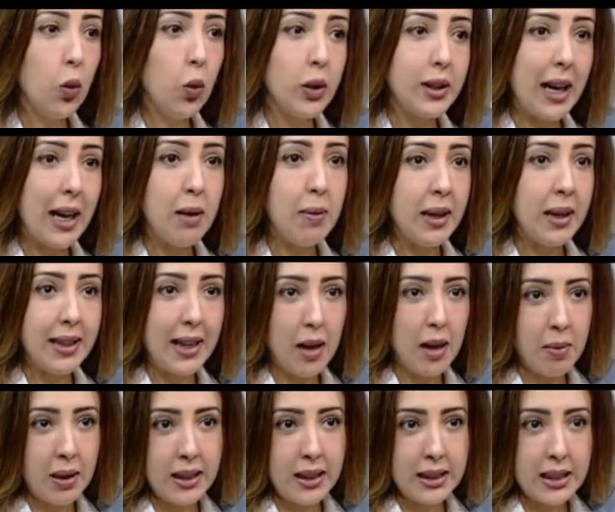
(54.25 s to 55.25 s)
واتعملت
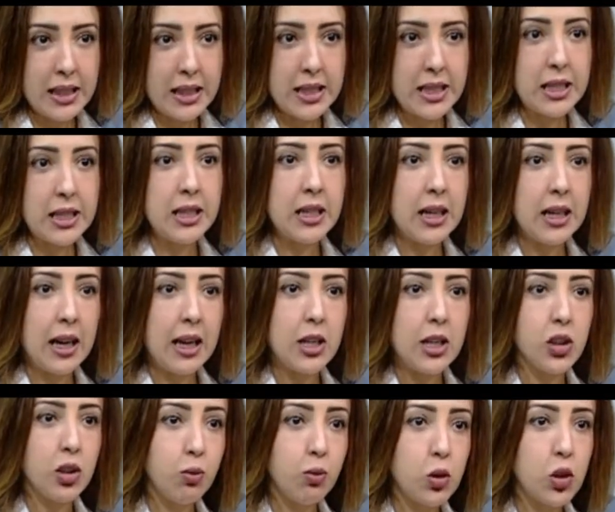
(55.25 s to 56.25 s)
حملات كتير
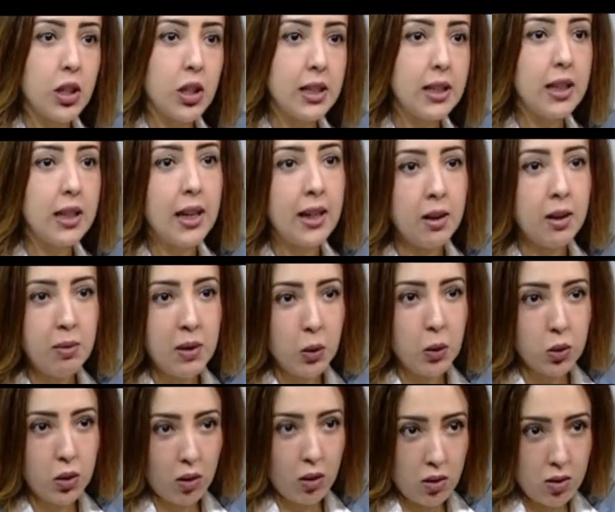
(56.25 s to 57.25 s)
علشان مشكله الانيميا
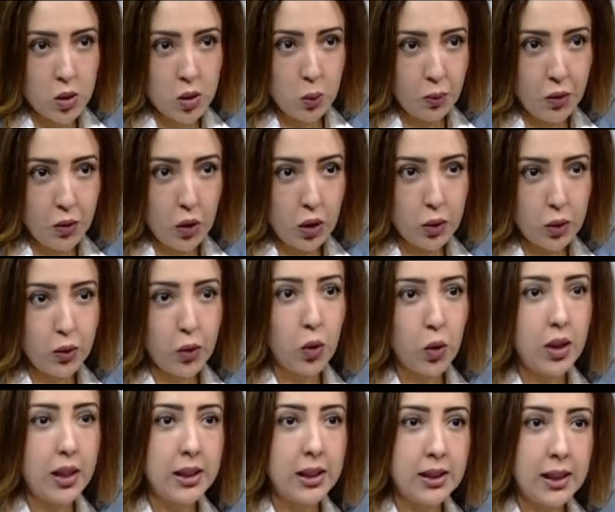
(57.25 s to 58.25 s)
والتقزز التنظم في
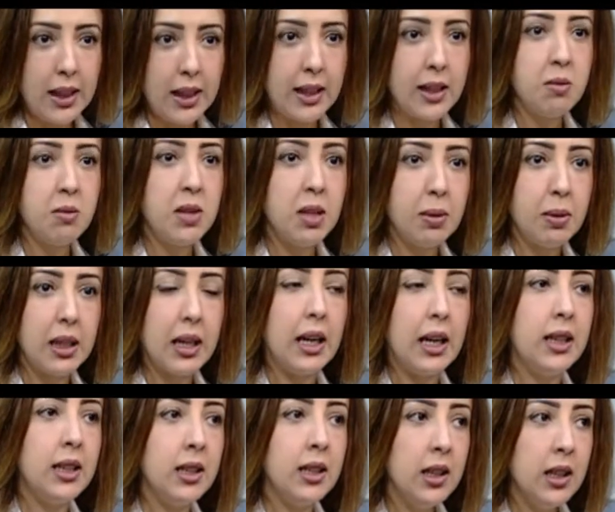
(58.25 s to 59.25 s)
الاطفال لان الانيميا
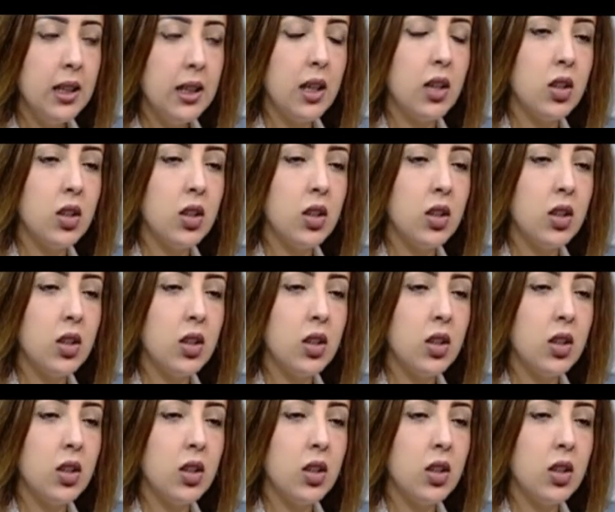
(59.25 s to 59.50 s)
بتخلي